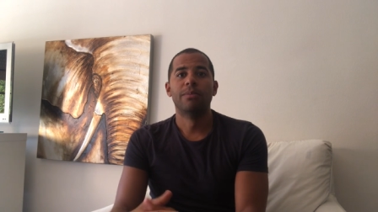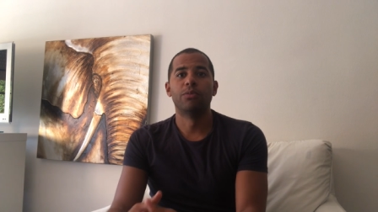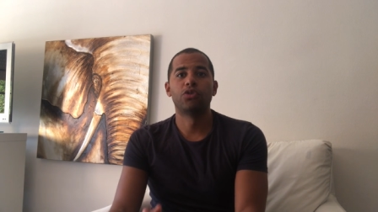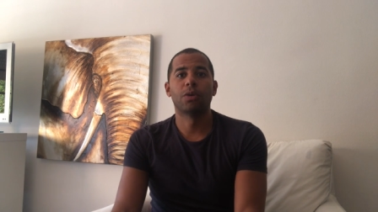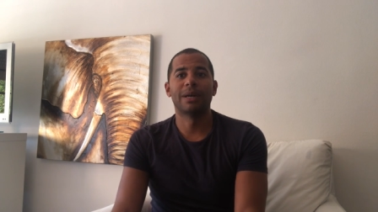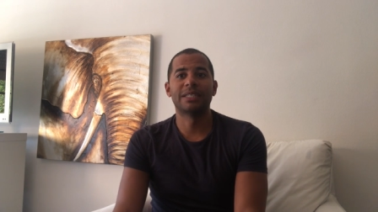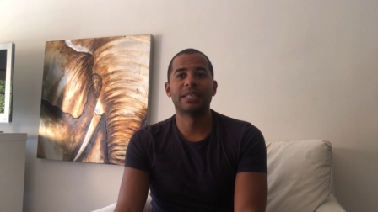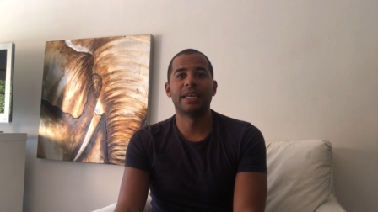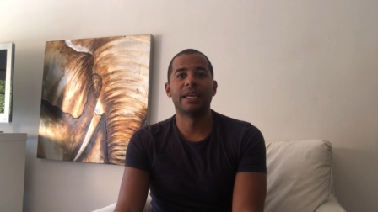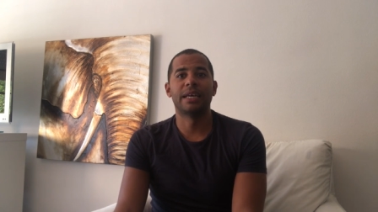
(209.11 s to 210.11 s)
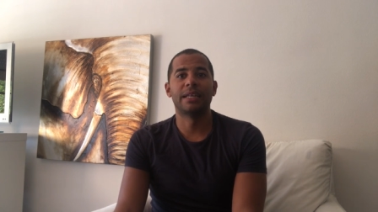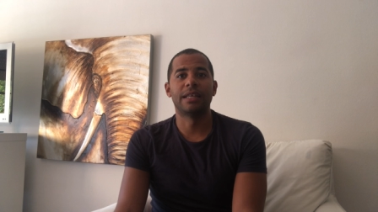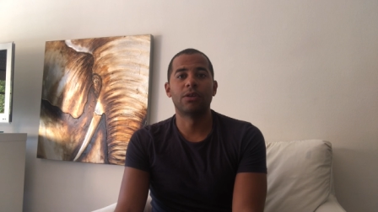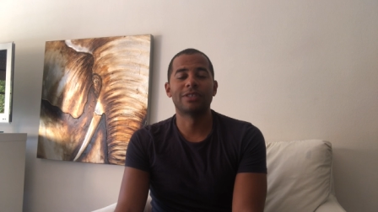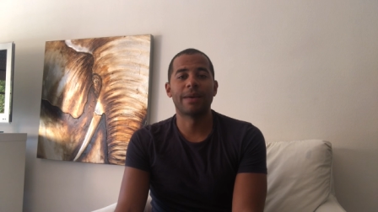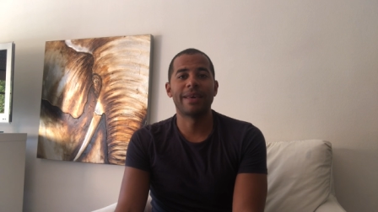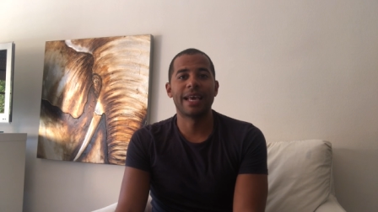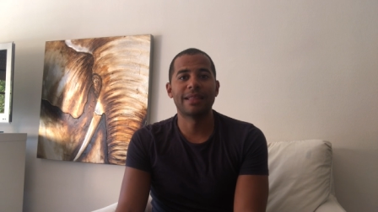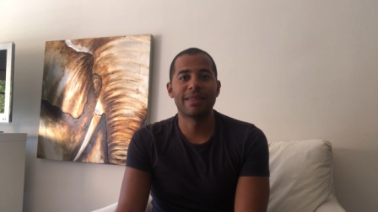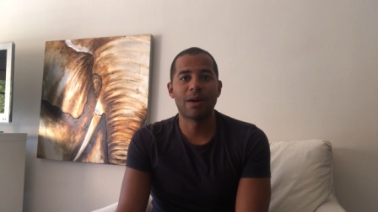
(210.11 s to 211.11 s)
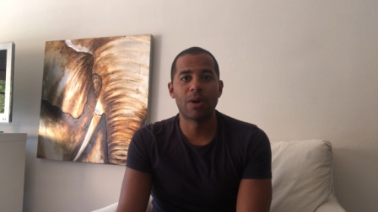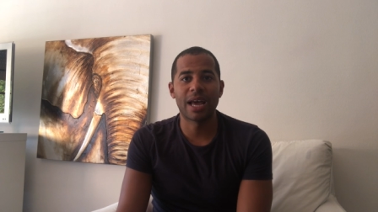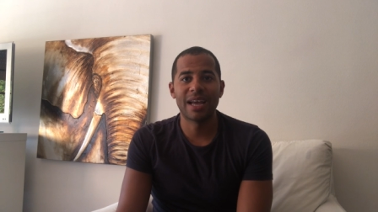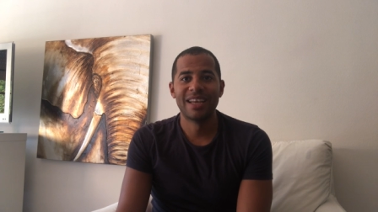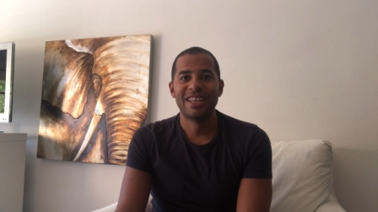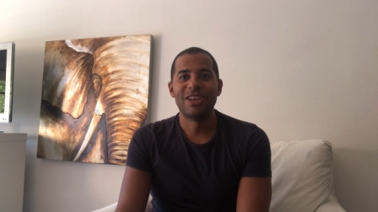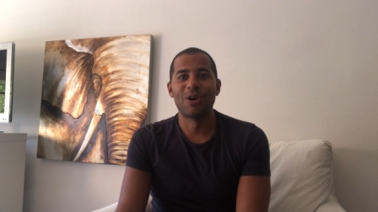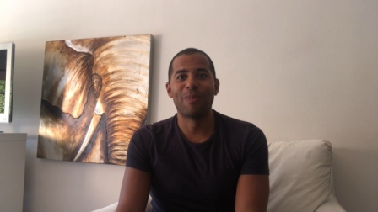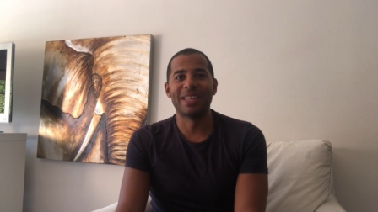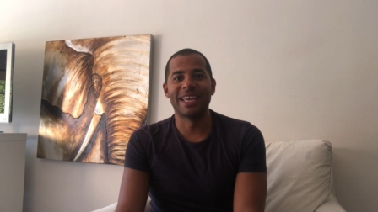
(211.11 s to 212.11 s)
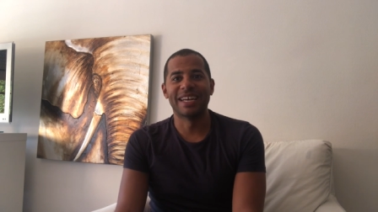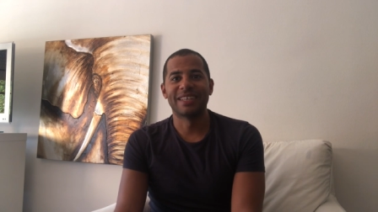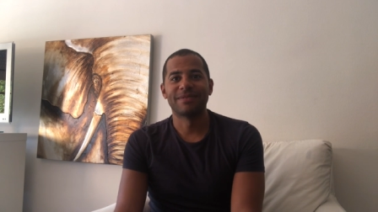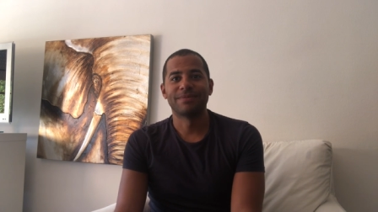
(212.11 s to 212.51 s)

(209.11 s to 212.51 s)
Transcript: mucho más de, los Navi de Aguará y compañía.